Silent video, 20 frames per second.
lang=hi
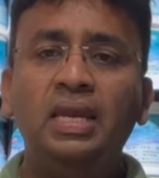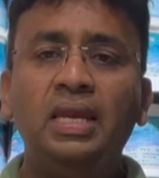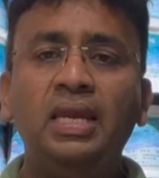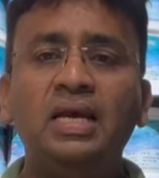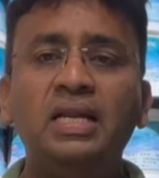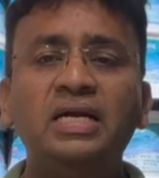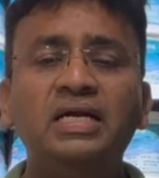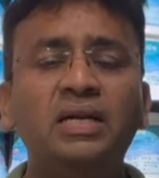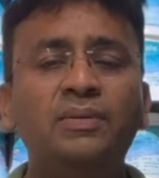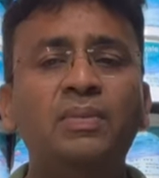
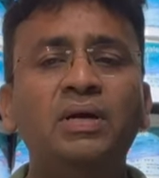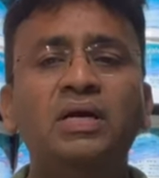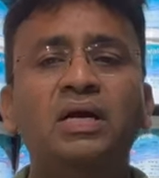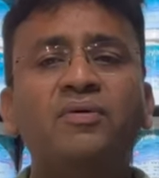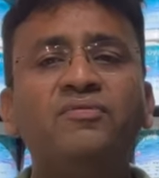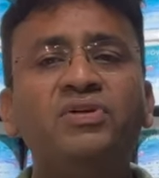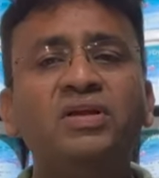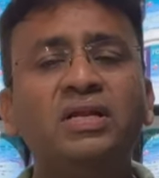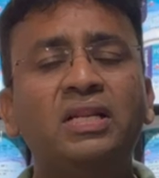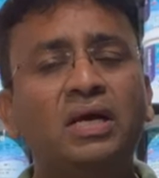एक लीटर में
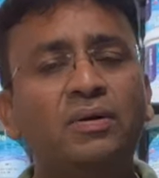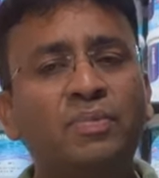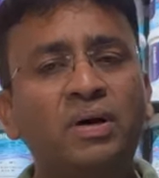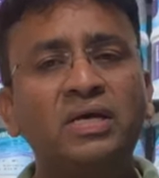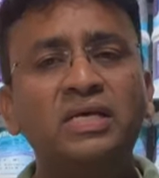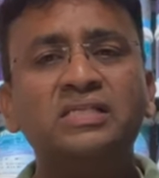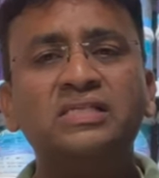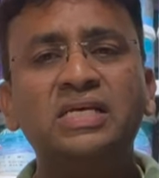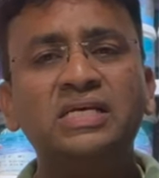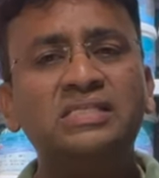कवरिंग
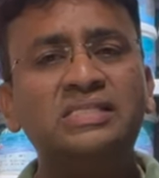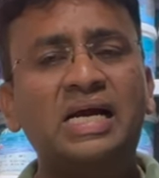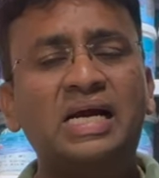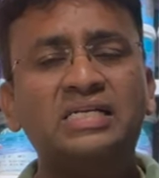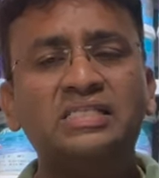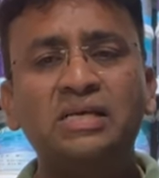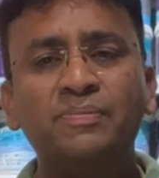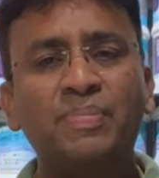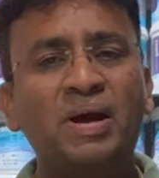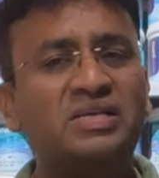लगभग इसकी
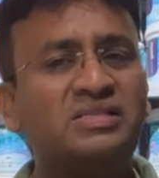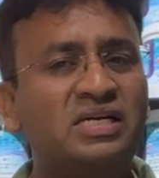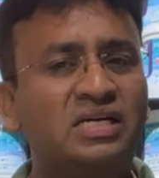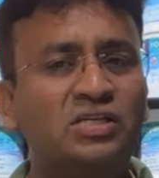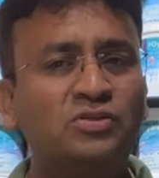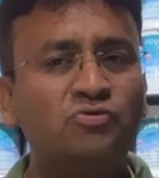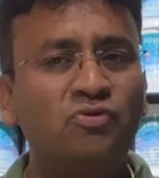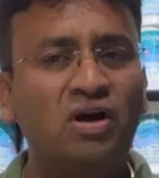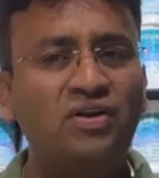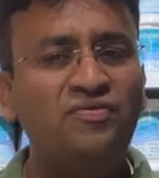साठ से
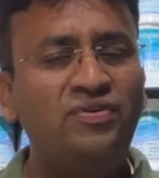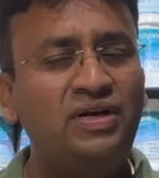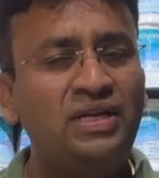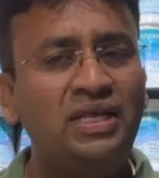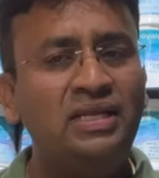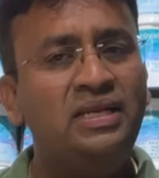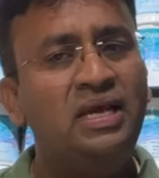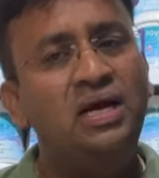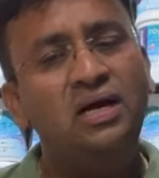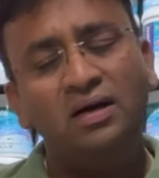पैंसठ स्क्वायर फीट
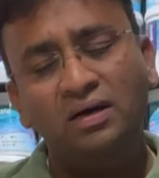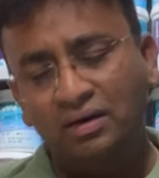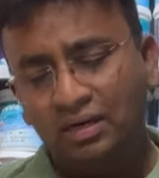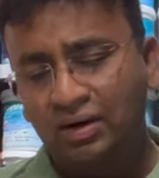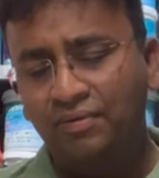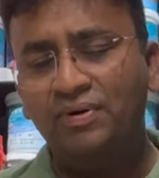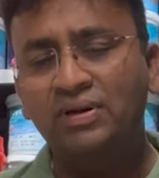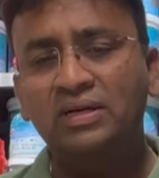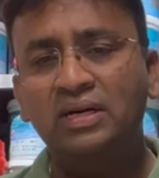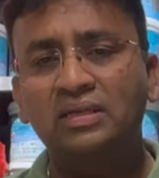एरिया
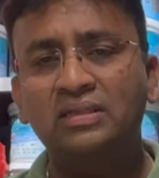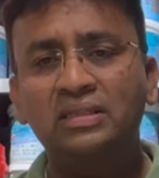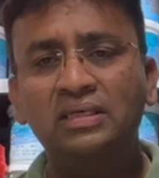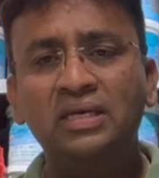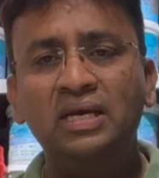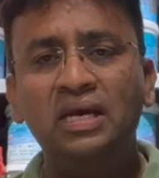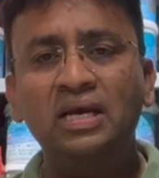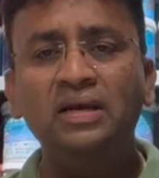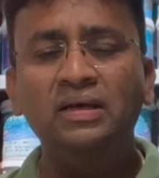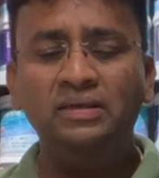कवर
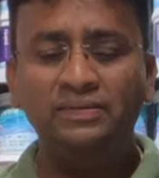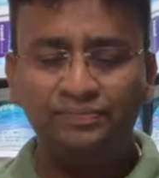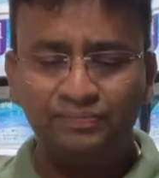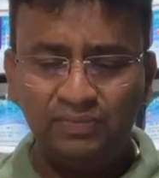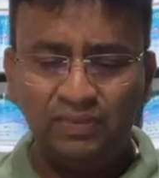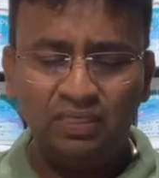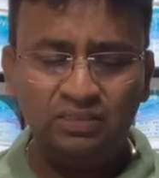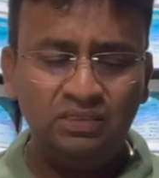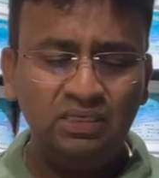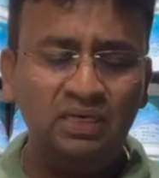करती है
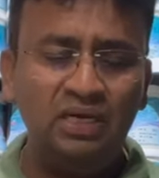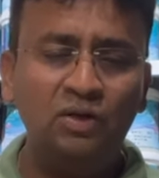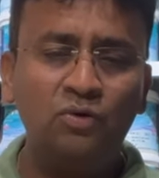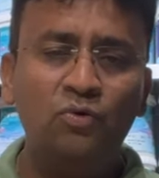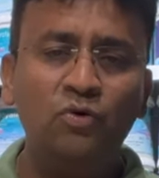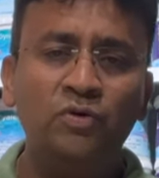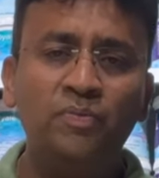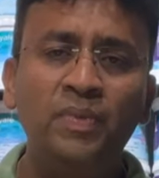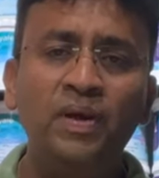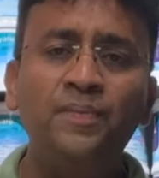सिंगल
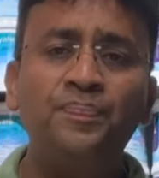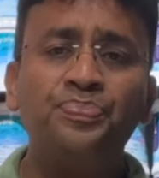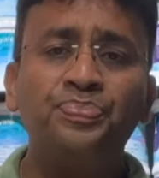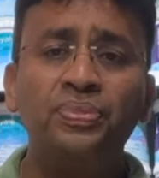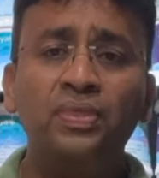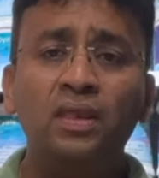कोट में